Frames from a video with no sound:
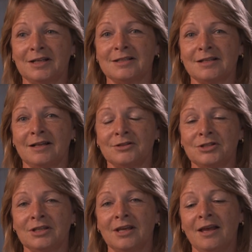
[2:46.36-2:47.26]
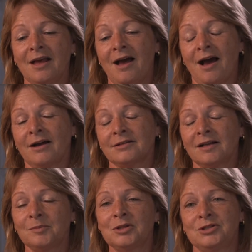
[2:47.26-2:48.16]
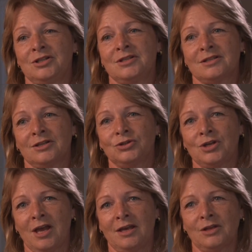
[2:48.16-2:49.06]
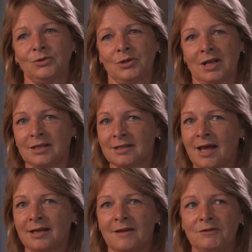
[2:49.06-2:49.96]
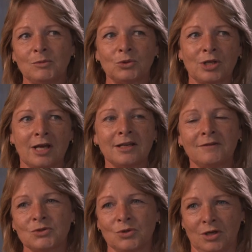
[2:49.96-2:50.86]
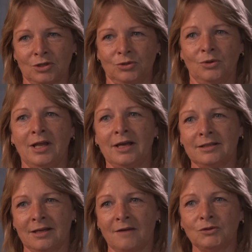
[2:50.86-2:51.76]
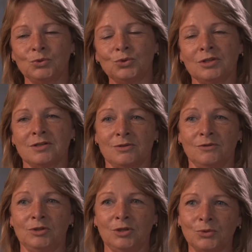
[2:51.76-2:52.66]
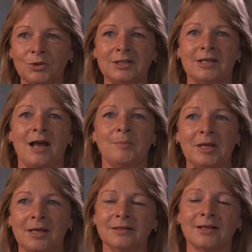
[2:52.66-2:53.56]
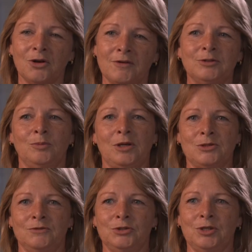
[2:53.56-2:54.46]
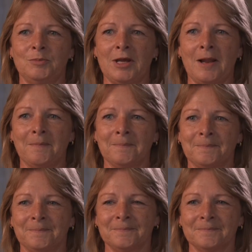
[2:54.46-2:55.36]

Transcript: und ich möchte betonen, dass das eine Rarität ist. Ich weiß von keiner Hochschule, die im Bereich Tourismus ausbildet und einen derartigen Arbeitsplatz hat.